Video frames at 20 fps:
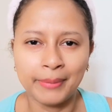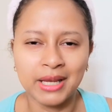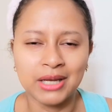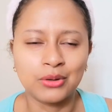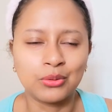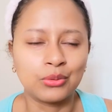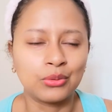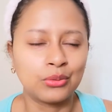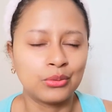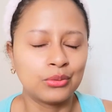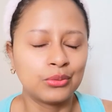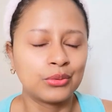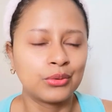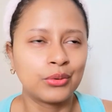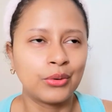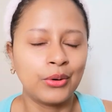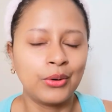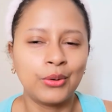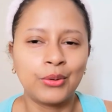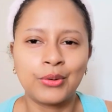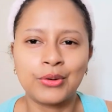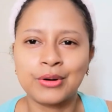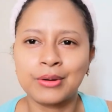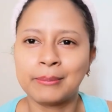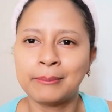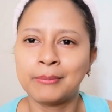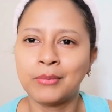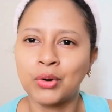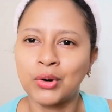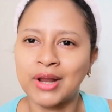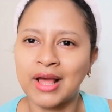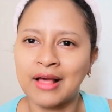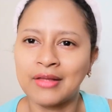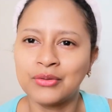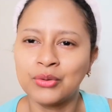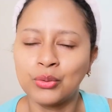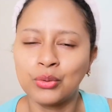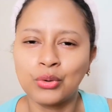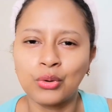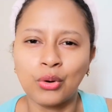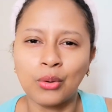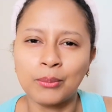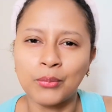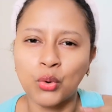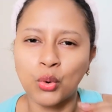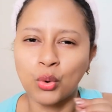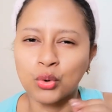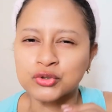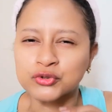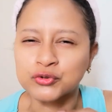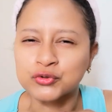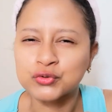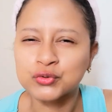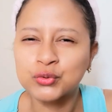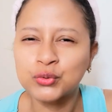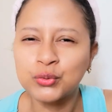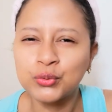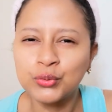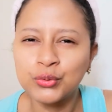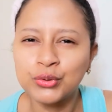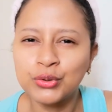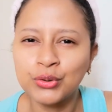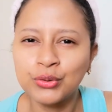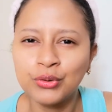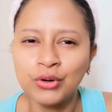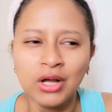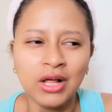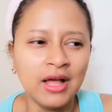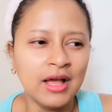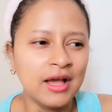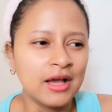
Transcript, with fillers: pero un color morado como oscuro,